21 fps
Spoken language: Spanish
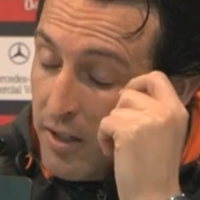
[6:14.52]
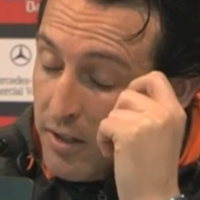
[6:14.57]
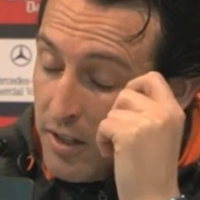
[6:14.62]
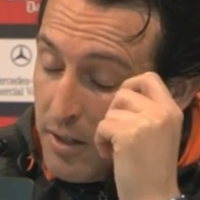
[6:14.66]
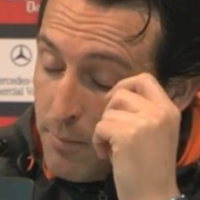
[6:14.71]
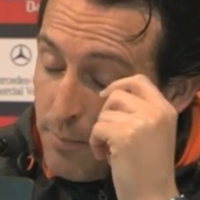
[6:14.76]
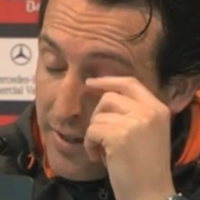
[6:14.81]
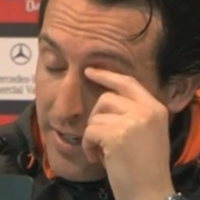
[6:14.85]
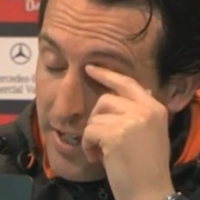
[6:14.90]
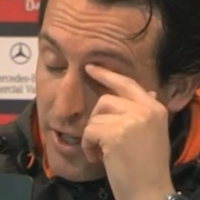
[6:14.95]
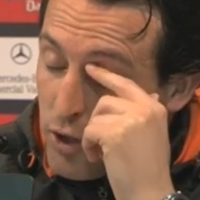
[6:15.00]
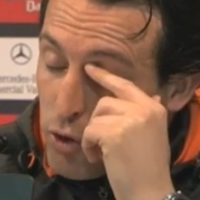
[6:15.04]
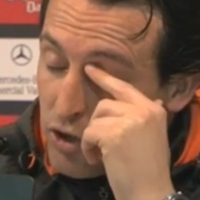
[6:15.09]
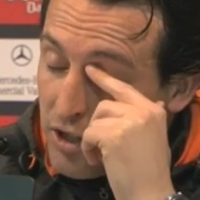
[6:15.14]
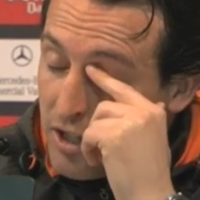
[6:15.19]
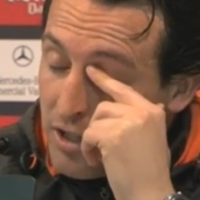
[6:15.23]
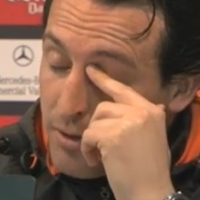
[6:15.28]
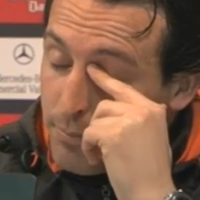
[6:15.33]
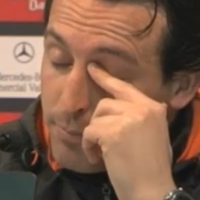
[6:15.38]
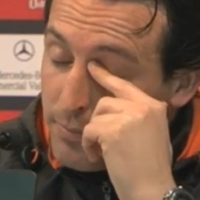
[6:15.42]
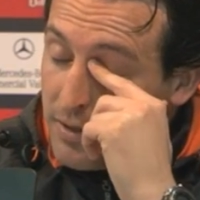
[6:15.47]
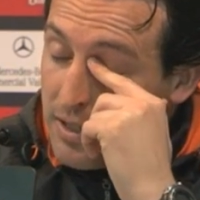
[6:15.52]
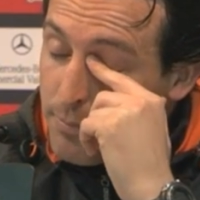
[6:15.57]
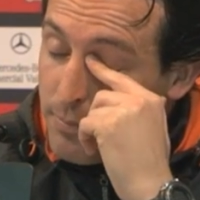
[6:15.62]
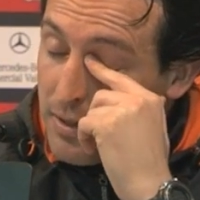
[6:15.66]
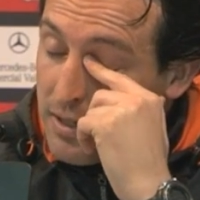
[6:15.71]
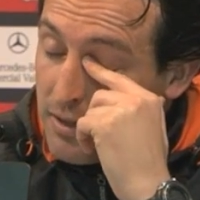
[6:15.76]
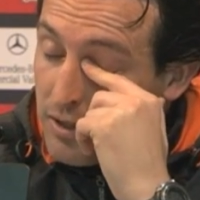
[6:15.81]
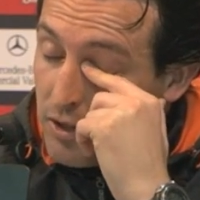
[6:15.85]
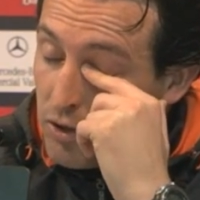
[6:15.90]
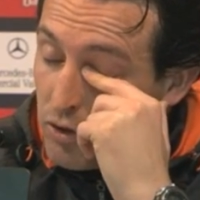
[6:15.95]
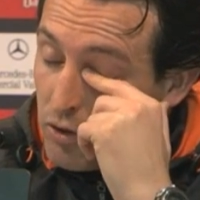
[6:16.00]
Y para ellos eh, el
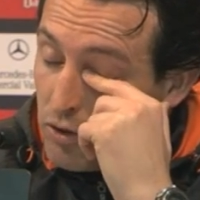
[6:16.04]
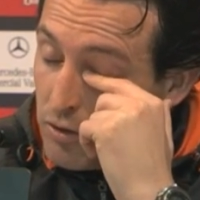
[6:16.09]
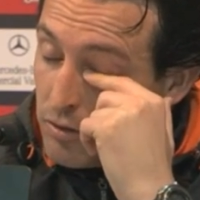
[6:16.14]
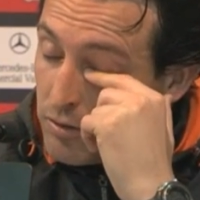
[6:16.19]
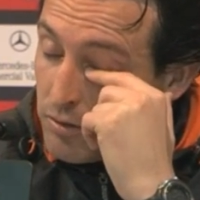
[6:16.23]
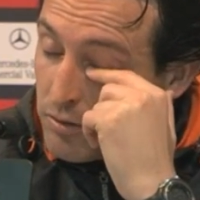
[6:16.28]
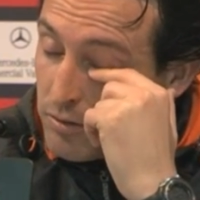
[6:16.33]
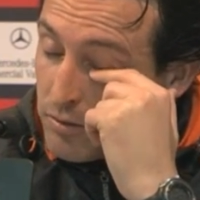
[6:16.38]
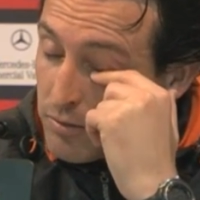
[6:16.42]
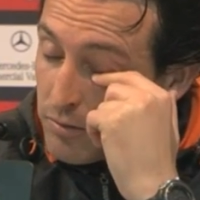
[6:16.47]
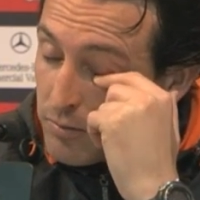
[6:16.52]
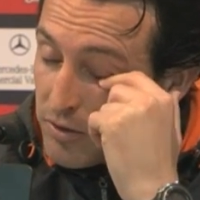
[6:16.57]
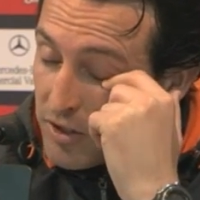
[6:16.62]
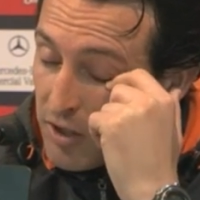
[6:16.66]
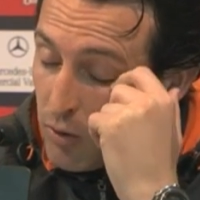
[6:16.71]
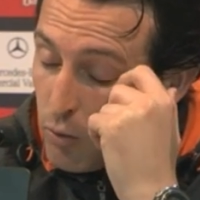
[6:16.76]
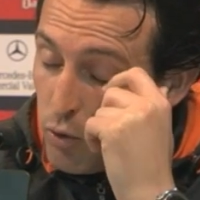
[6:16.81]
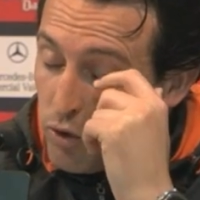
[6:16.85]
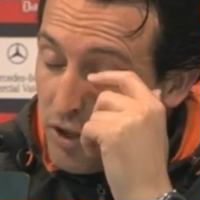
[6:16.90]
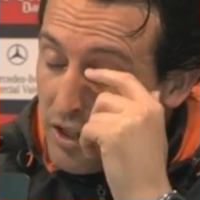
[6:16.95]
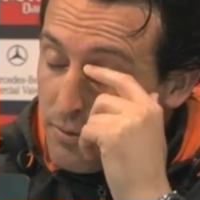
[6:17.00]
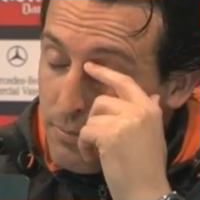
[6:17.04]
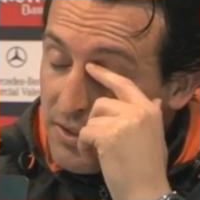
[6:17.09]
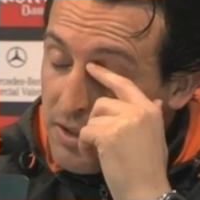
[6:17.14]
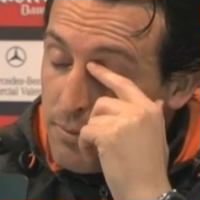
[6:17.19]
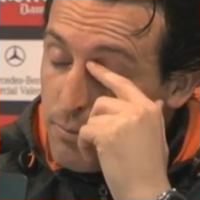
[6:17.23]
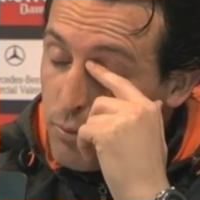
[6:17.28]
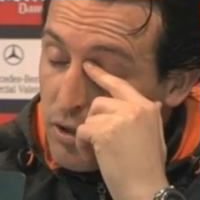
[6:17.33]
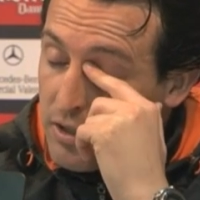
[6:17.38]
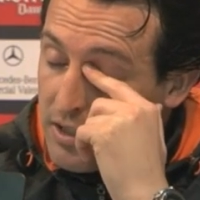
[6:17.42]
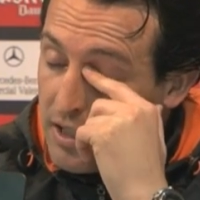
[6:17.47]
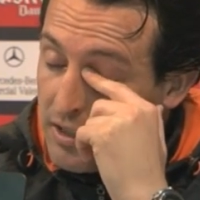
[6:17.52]
partido seguro que es más
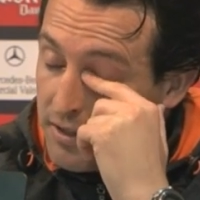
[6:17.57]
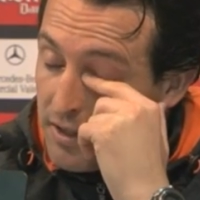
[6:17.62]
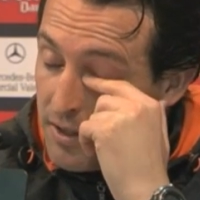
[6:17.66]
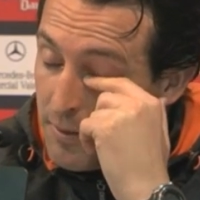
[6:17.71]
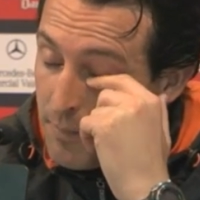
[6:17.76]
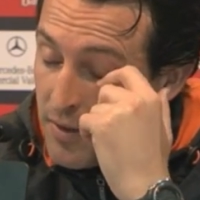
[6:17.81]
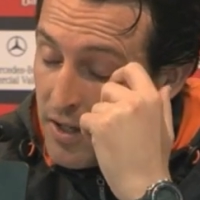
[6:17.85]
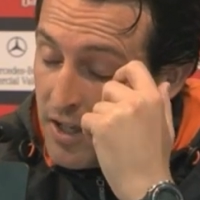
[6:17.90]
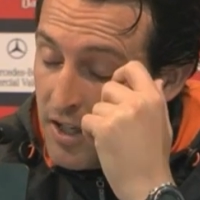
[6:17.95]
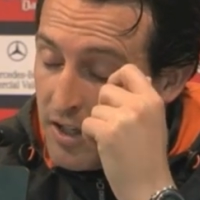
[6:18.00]
importante.